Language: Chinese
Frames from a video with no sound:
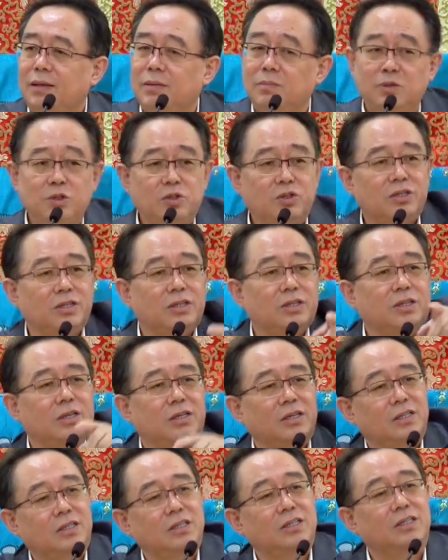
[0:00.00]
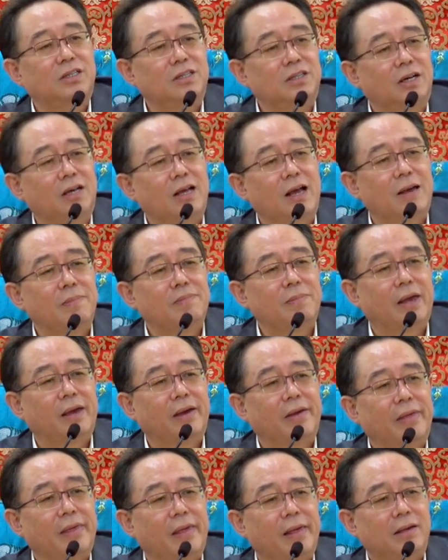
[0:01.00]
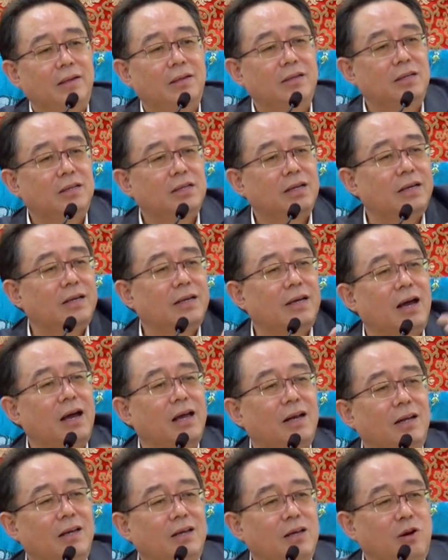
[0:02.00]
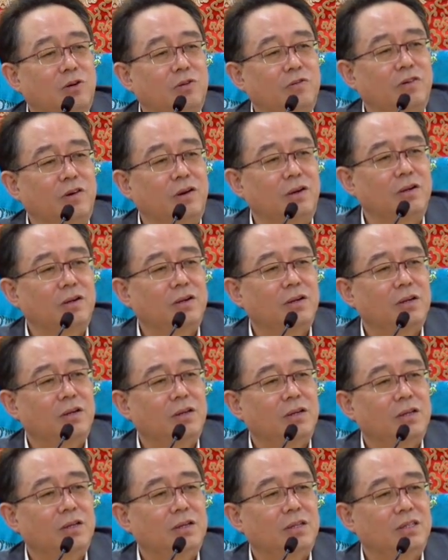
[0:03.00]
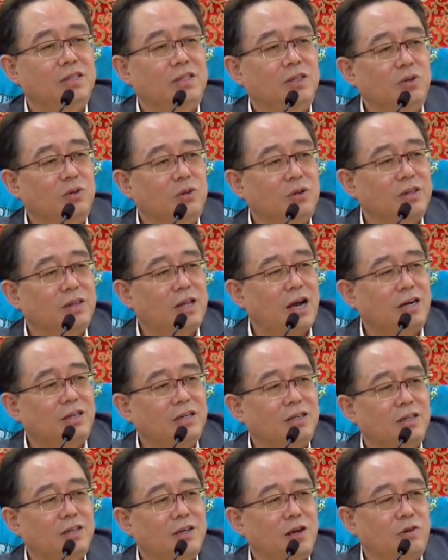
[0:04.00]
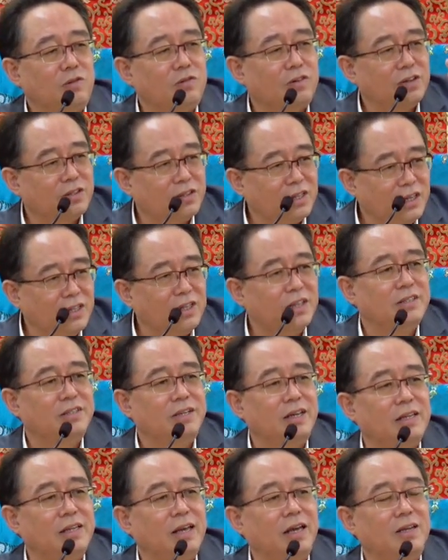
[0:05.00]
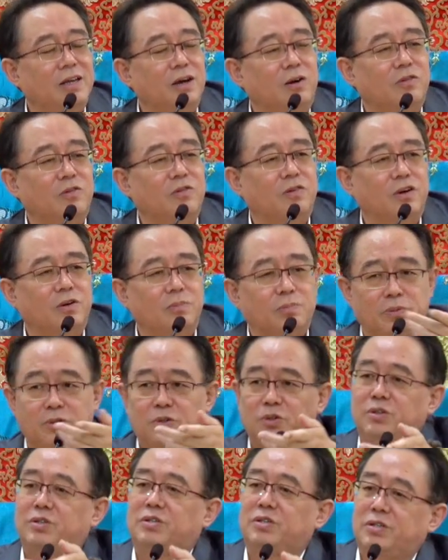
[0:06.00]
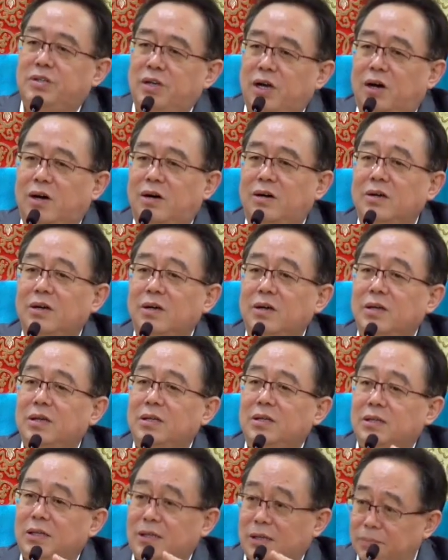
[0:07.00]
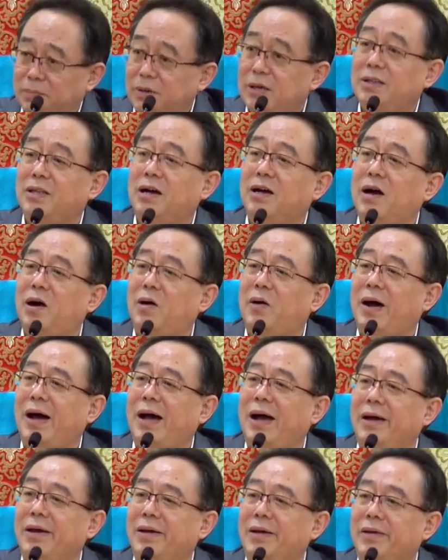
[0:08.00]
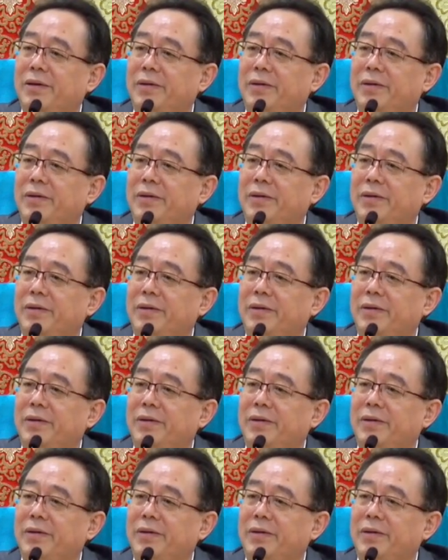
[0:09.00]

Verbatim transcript: 你们去一个医生那看病，医生给开了个药方，你结果拿着个药方，天天在念药方，不去吃药，你的病能好啊？